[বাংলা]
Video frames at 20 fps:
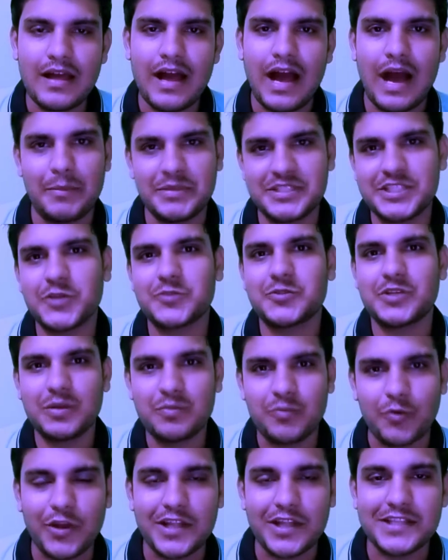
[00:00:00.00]
আমি যে কথাটা
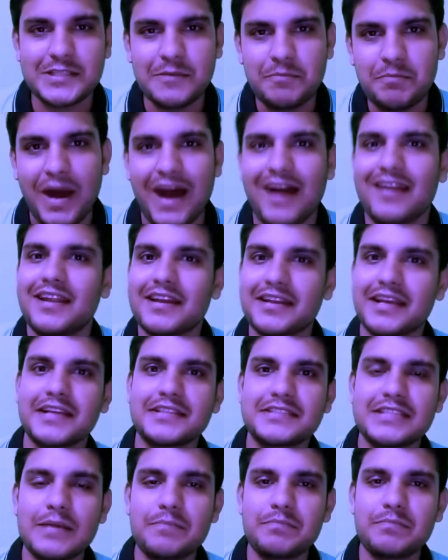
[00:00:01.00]
বলেছি বাংলার
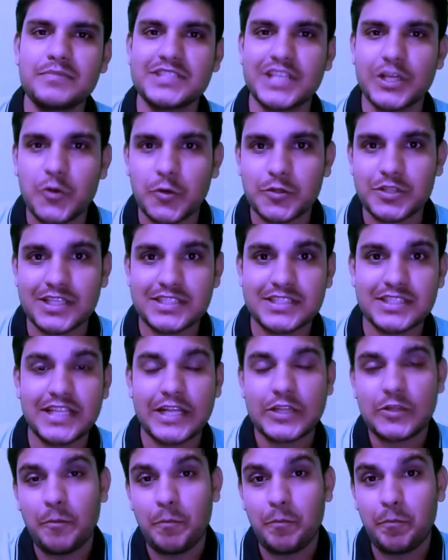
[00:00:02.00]
কেজিএফ সেই কথাটার সাথে
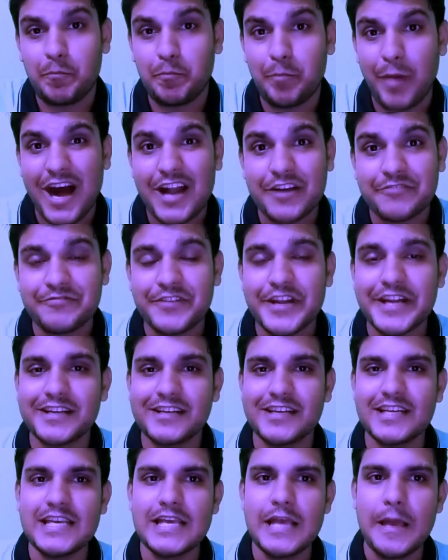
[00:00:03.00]
একদম
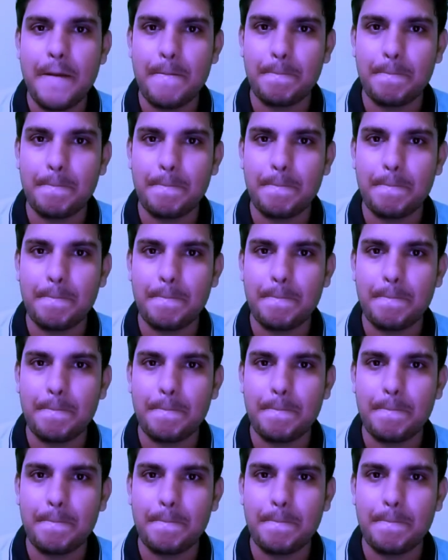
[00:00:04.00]
পারফেক্টলি